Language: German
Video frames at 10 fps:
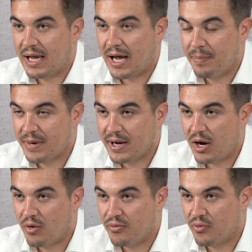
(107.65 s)

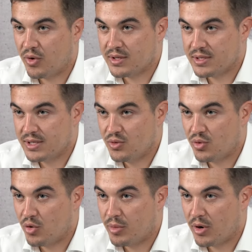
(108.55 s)
abgekauft worden sind
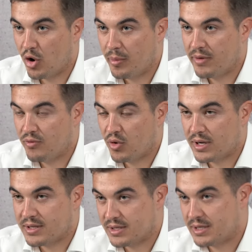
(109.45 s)
oder übernommen
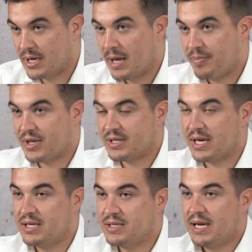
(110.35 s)
worden sind. Das
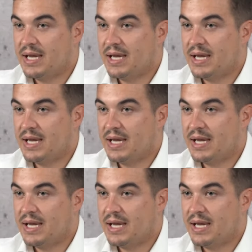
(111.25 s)
heißt,